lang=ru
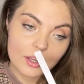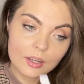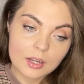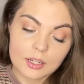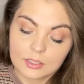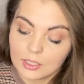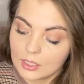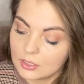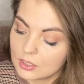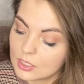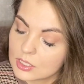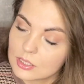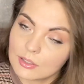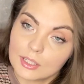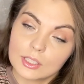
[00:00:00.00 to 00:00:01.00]
Когда я
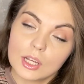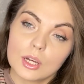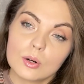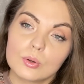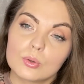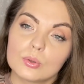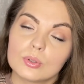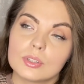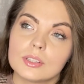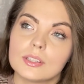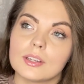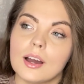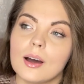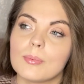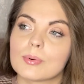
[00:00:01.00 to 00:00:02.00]
нанесла на руку,
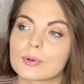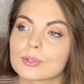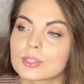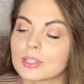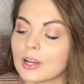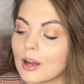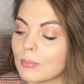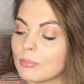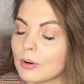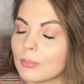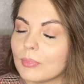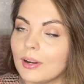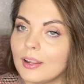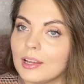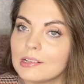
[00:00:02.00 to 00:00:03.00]
я просто
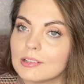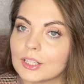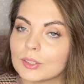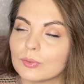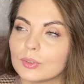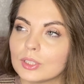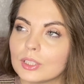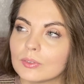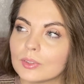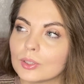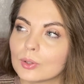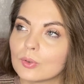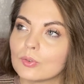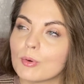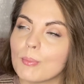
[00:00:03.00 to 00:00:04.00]
обомлела от вот этого
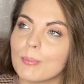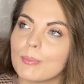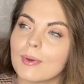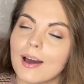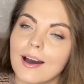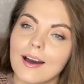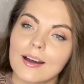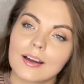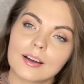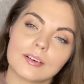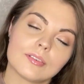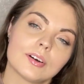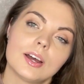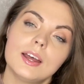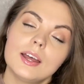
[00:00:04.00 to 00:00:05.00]
такого
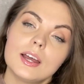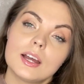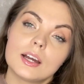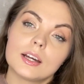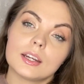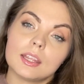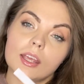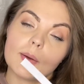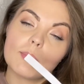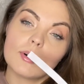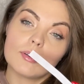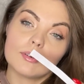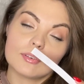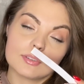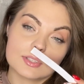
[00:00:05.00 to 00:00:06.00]
мягкого,
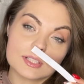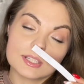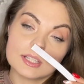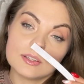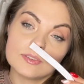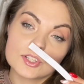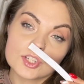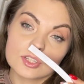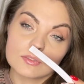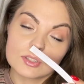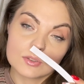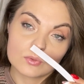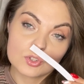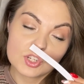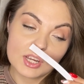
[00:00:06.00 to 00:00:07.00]
кремового, сливочного
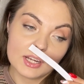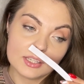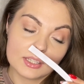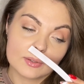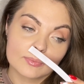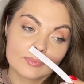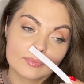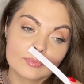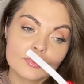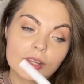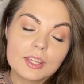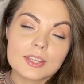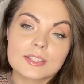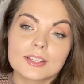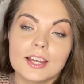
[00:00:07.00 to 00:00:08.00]
звучания.
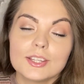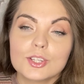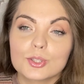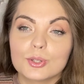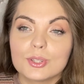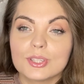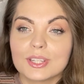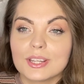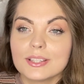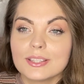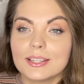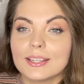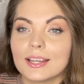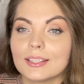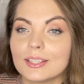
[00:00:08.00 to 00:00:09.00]
И знаете, что интересно?
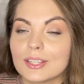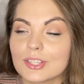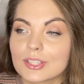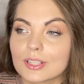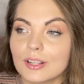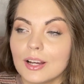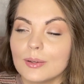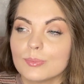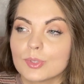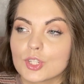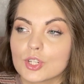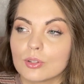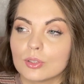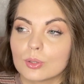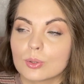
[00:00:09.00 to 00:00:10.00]
Я нанесла
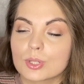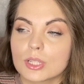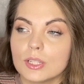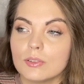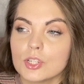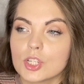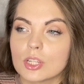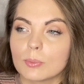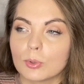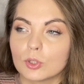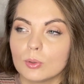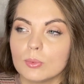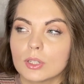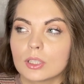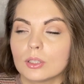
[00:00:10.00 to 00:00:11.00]
сначала такое сливочное,
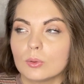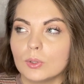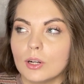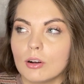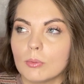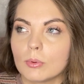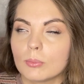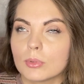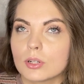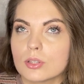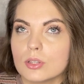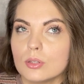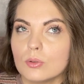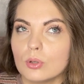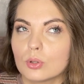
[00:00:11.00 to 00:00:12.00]
потом я когда гуляла по
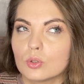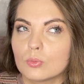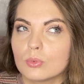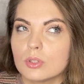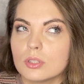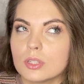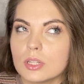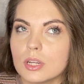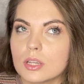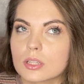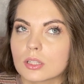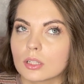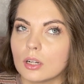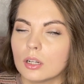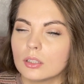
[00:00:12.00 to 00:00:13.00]
магазину, я думаю,
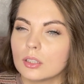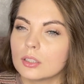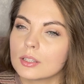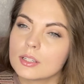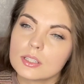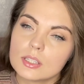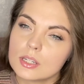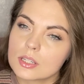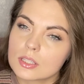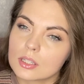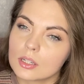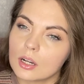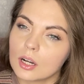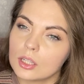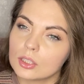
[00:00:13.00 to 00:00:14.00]
интересно, как-то так интересно,
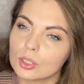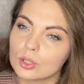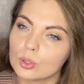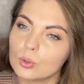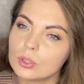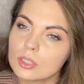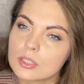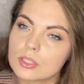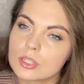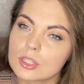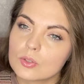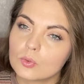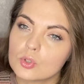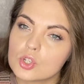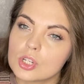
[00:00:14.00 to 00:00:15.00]
какая-то нота здесь
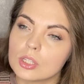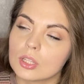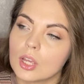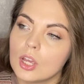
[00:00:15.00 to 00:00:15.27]
звучит,